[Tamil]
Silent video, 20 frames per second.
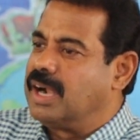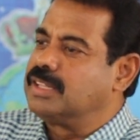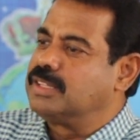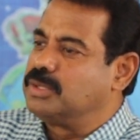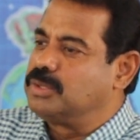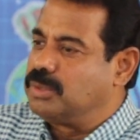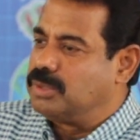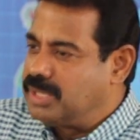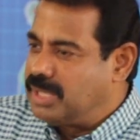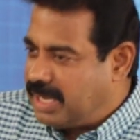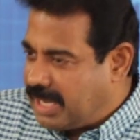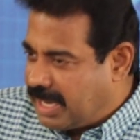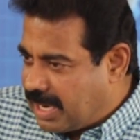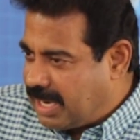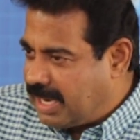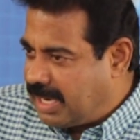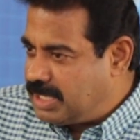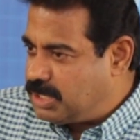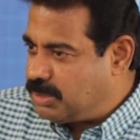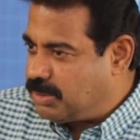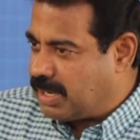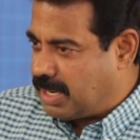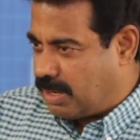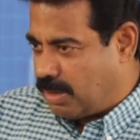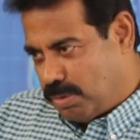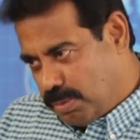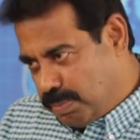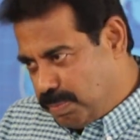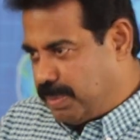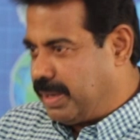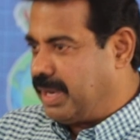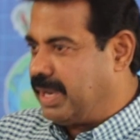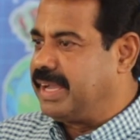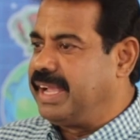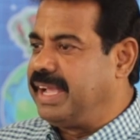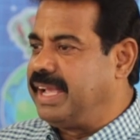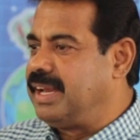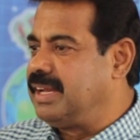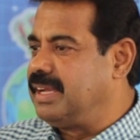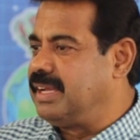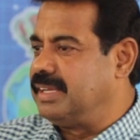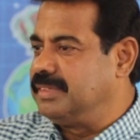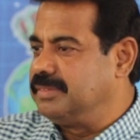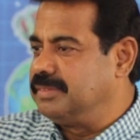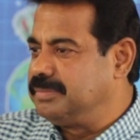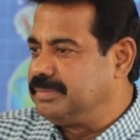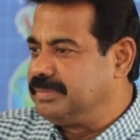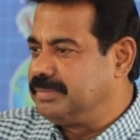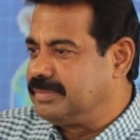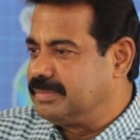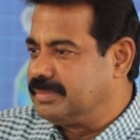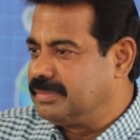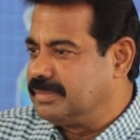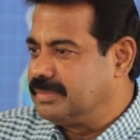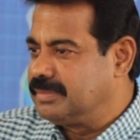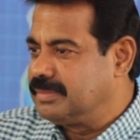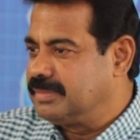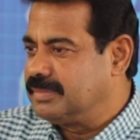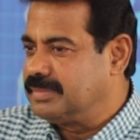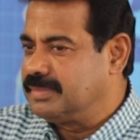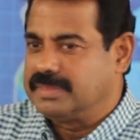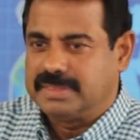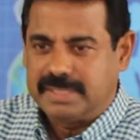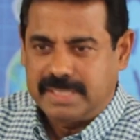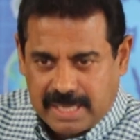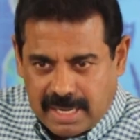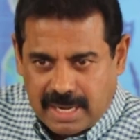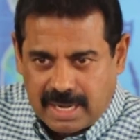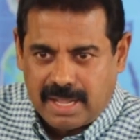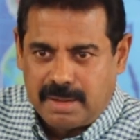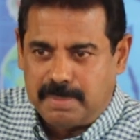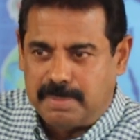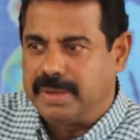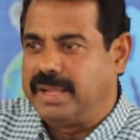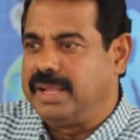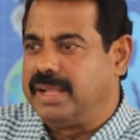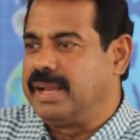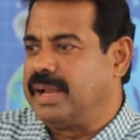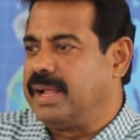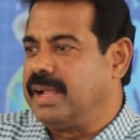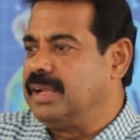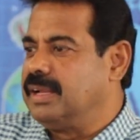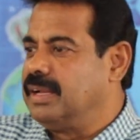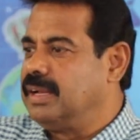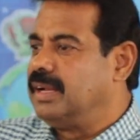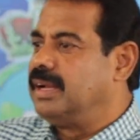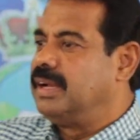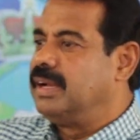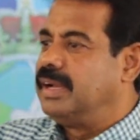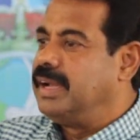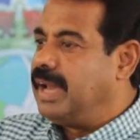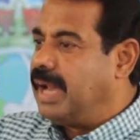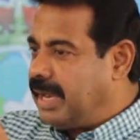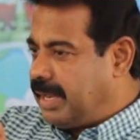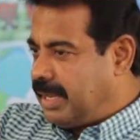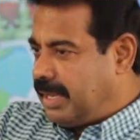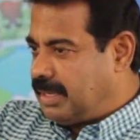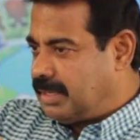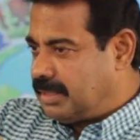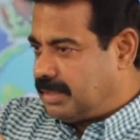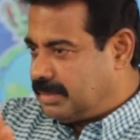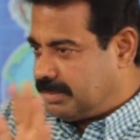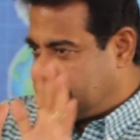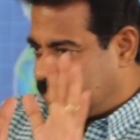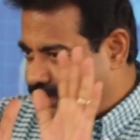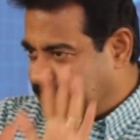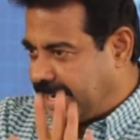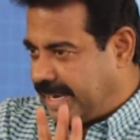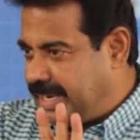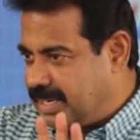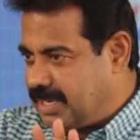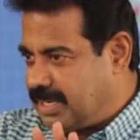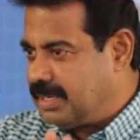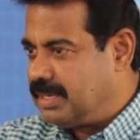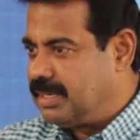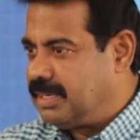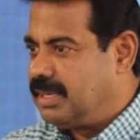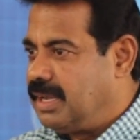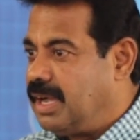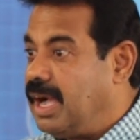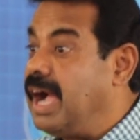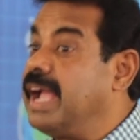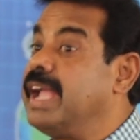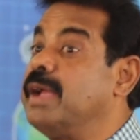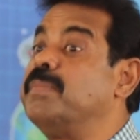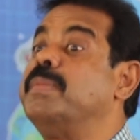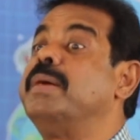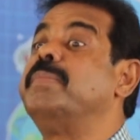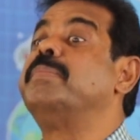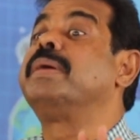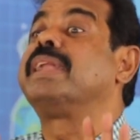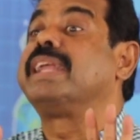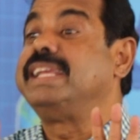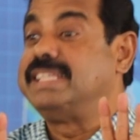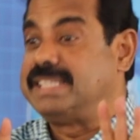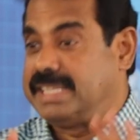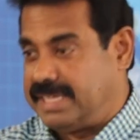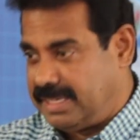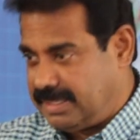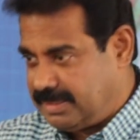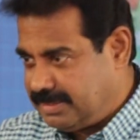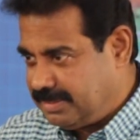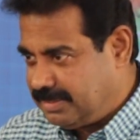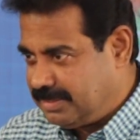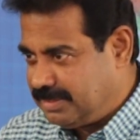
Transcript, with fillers: அடுத்து கொஞ்ச நேரம் கழித்து வர்றேன் குப்பை அங்கே இருக்குது என்னடா அப்படிங்கிறேன் டாடி வெயிட் ஐ ஆம் மெம்மரைசிங்